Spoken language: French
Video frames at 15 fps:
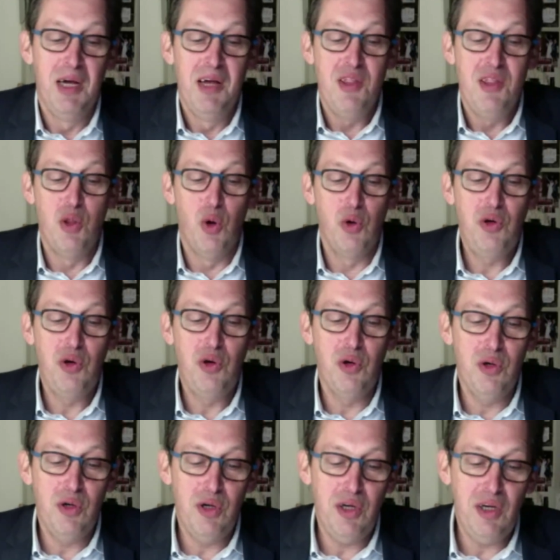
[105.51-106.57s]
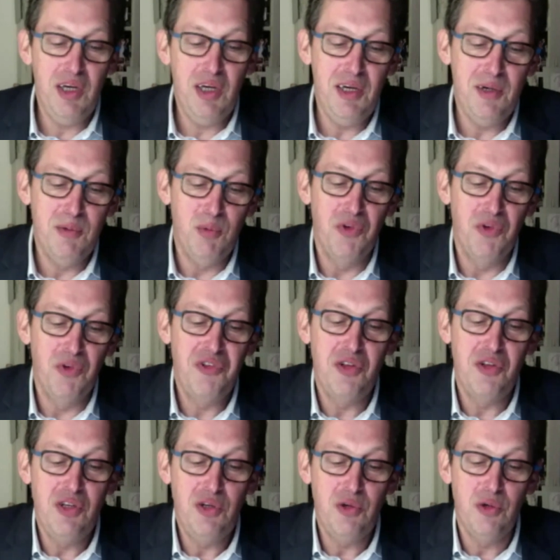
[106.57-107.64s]
Donc, euh, et on s'est
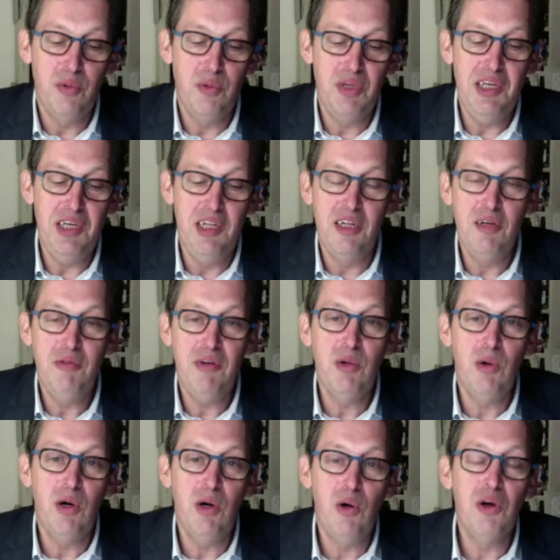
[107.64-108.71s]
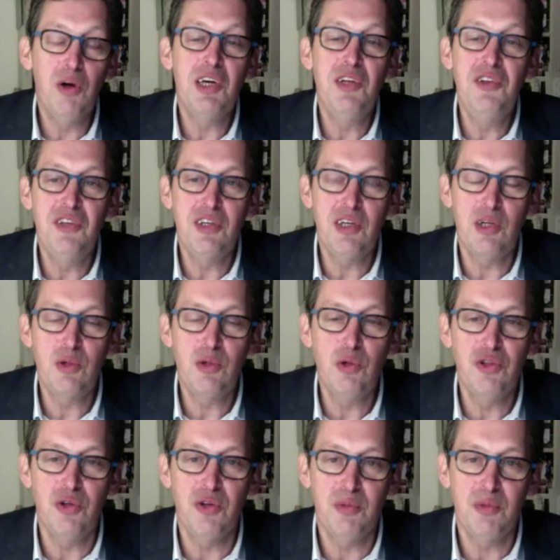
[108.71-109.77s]
dit qu'il allait falloir organiser quelque
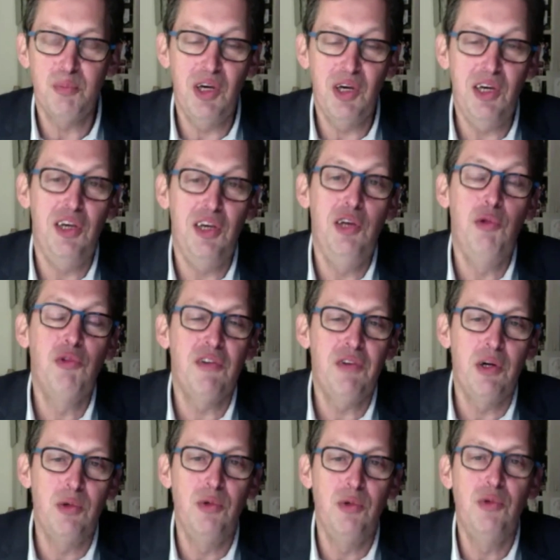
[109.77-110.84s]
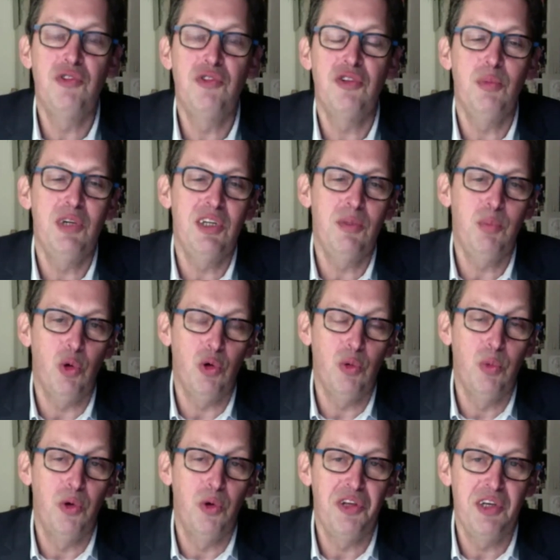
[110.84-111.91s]
chose. Et il nous a fallu une semaine pour
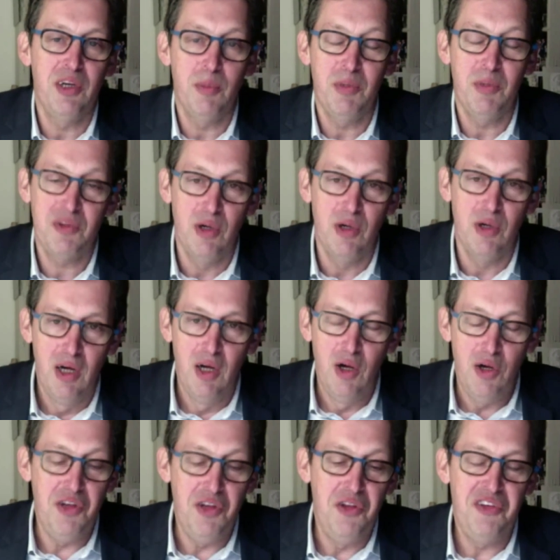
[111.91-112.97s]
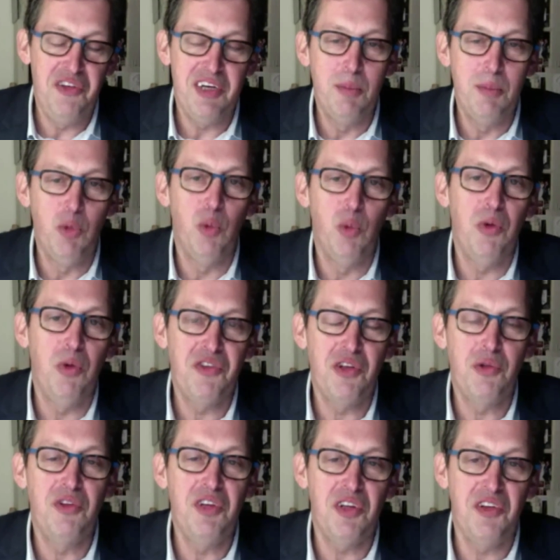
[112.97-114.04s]
rebondir, parce que initialement, on pensait
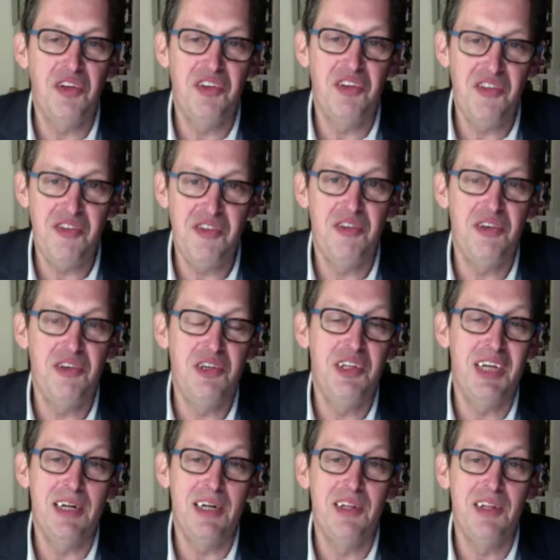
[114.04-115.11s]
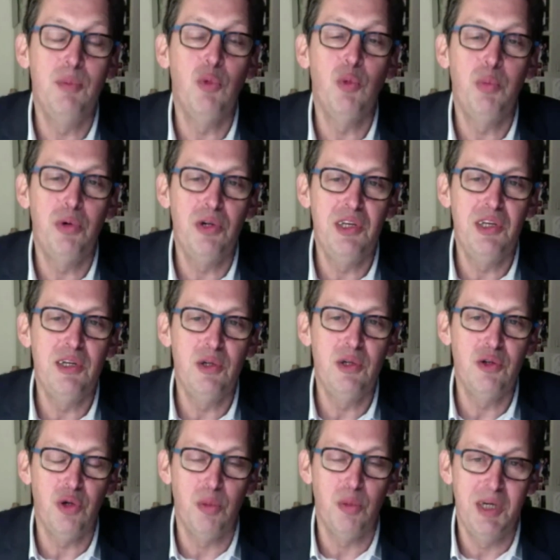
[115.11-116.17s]
tenir des assises digitales dès Montpellier le
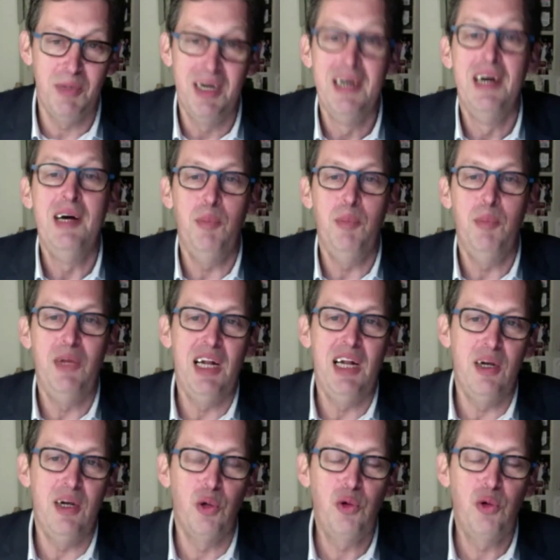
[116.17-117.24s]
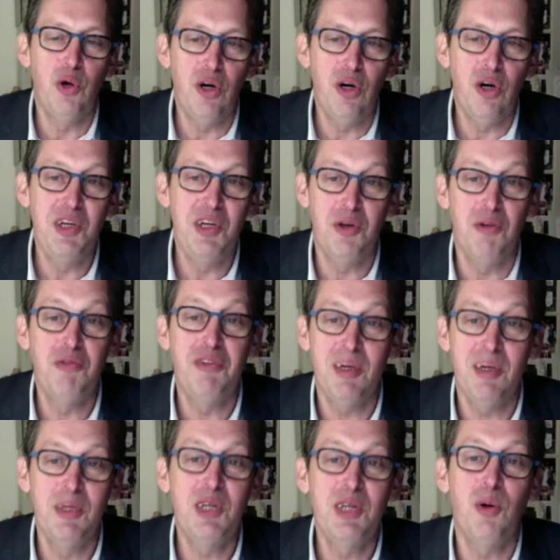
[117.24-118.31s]
jour même, mais le quorum étant
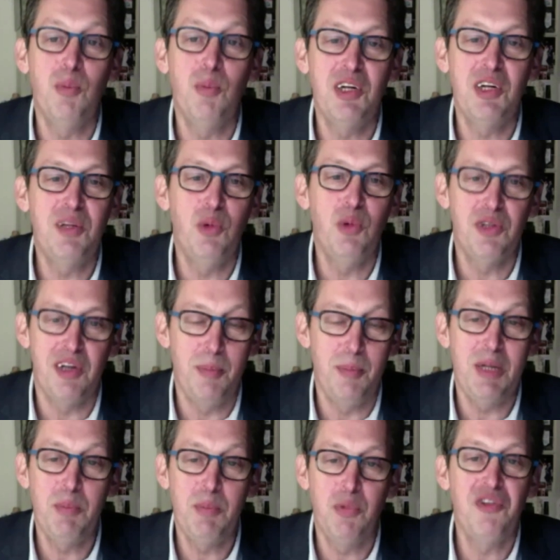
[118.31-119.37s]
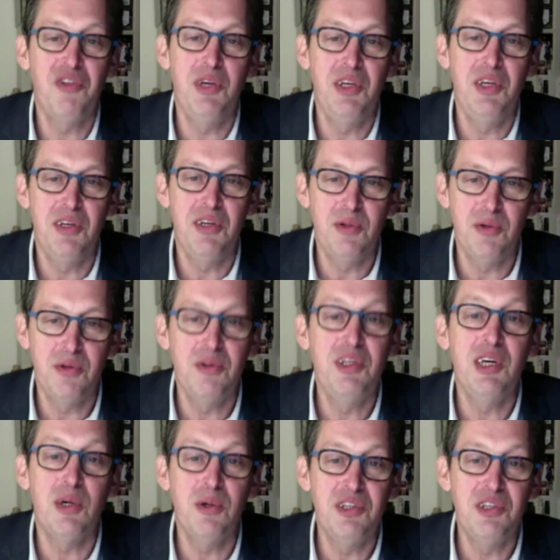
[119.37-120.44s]
fermé complètement, on n'avait pas de possibilité de tenir
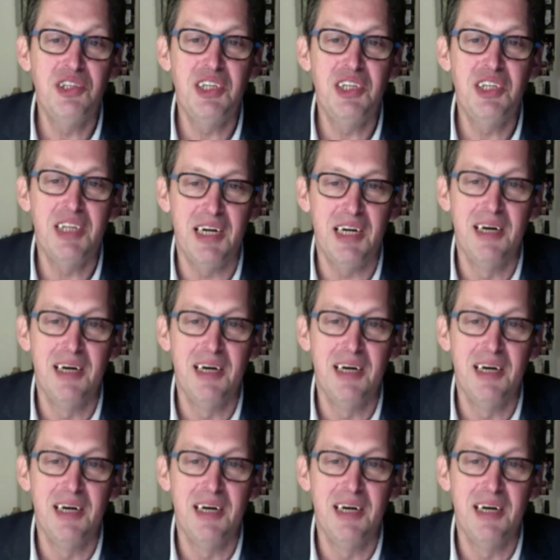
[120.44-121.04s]
le digital.